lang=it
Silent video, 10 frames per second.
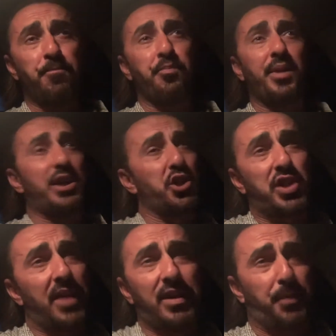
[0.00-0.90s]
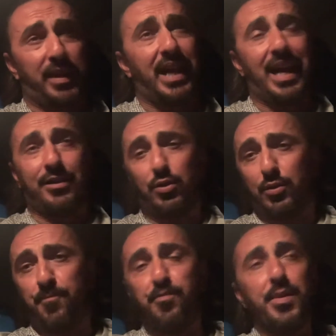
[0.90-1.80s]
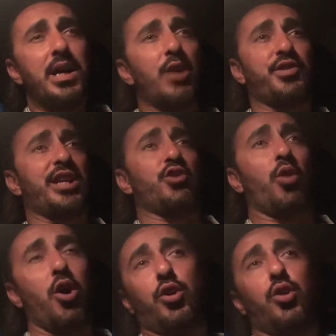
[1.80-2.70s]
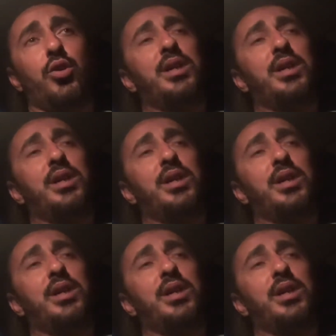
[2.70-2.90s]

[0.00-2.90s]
che ci stava aspettando, a un Sassuolo